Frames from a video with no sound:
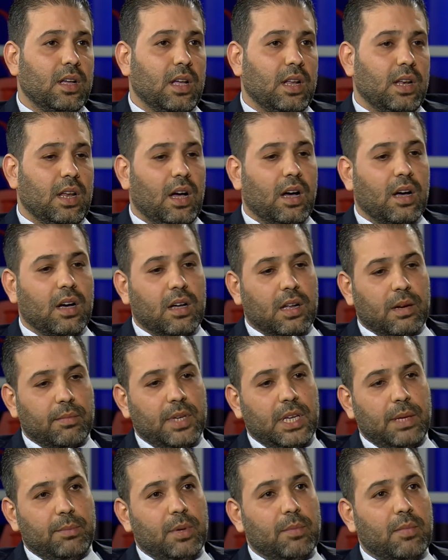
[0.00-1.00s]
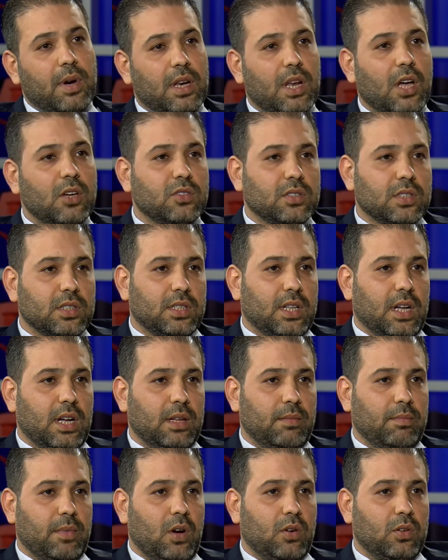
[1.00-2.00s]
الاخر به بما لا
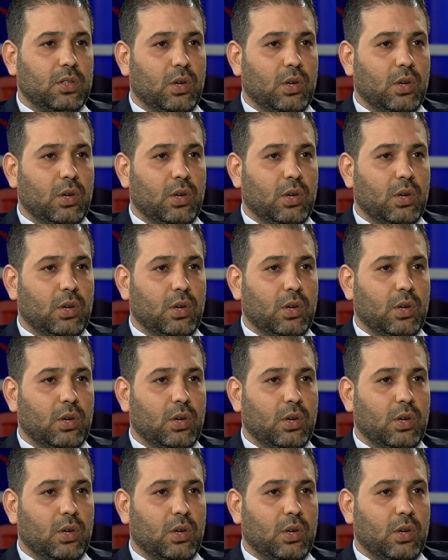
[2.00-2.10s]
يستطاع معه